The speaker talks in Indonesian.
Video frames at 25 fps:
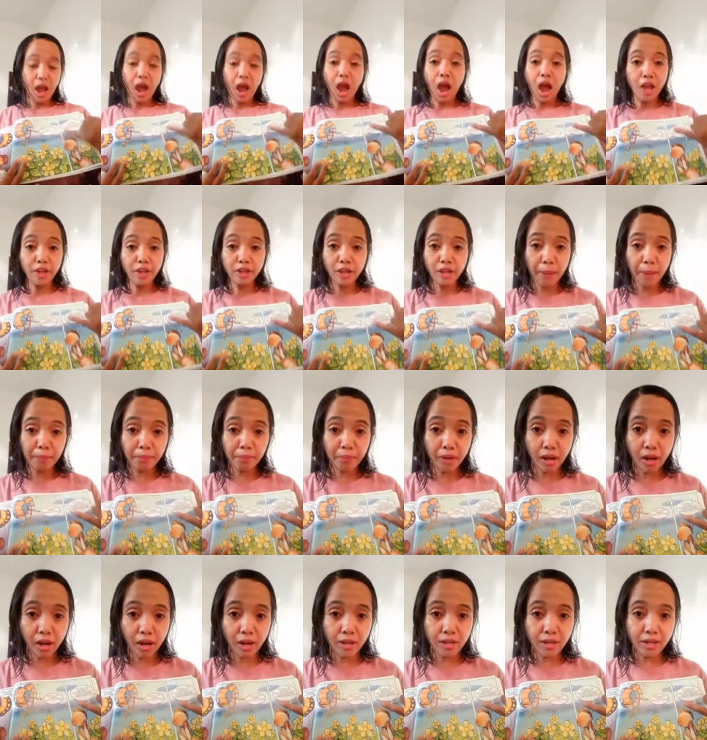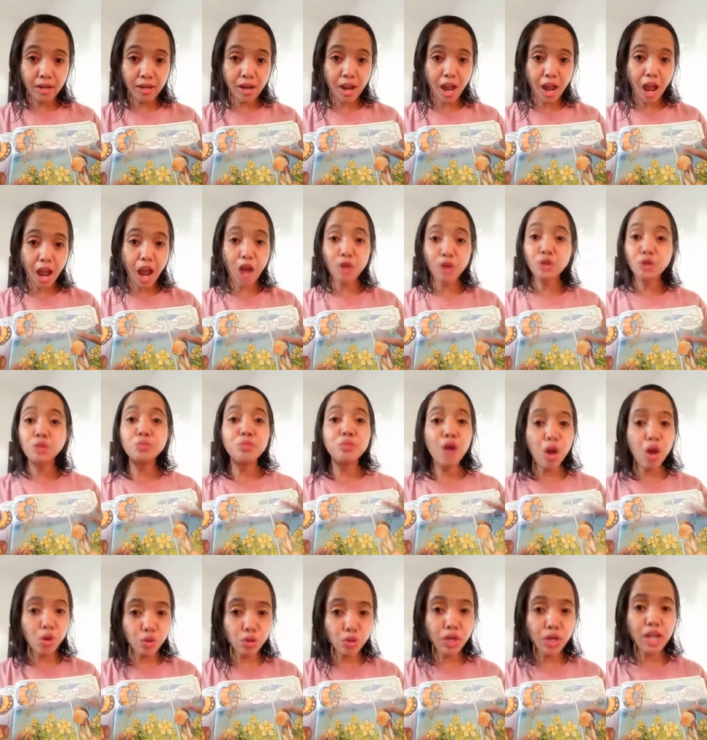Hai kapten, aku
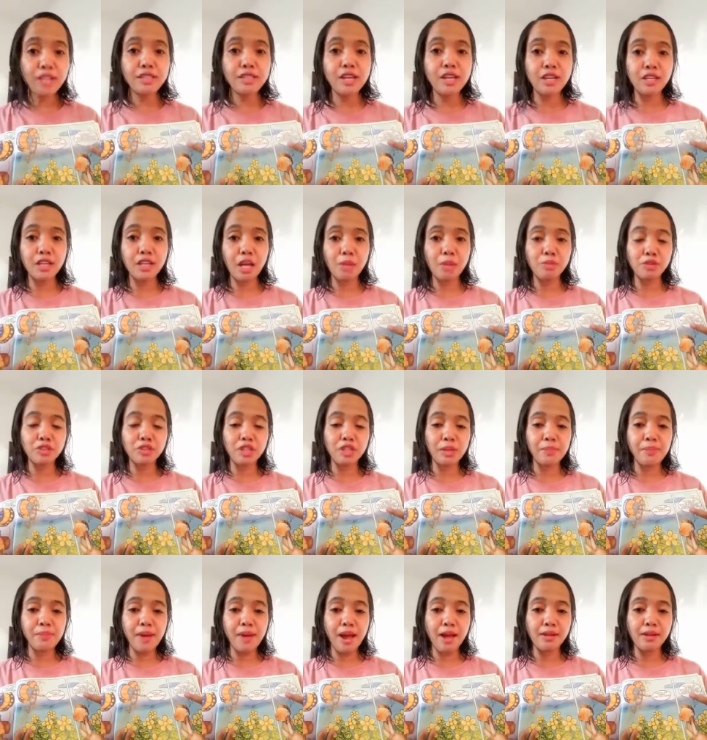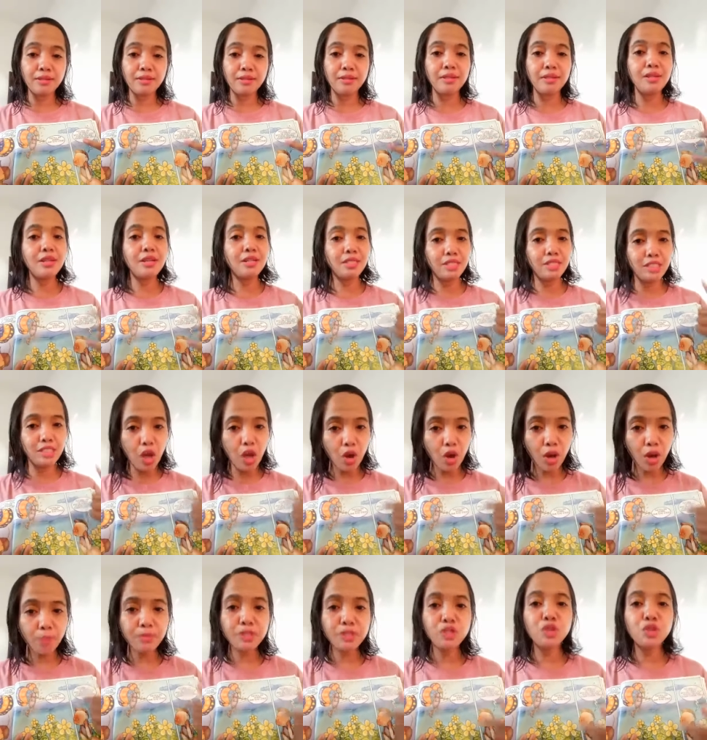mau ngajari kamu terbang.
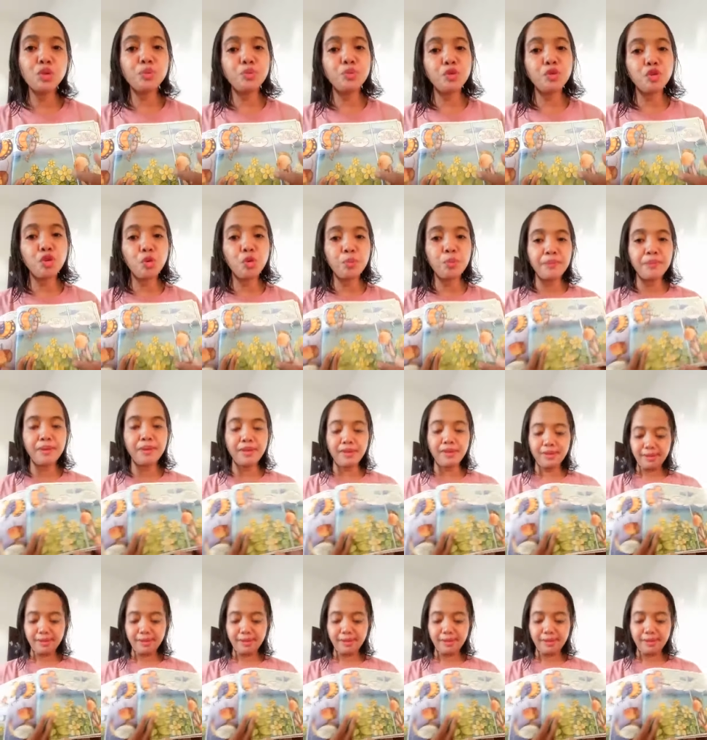Jawab si kupu-kupi.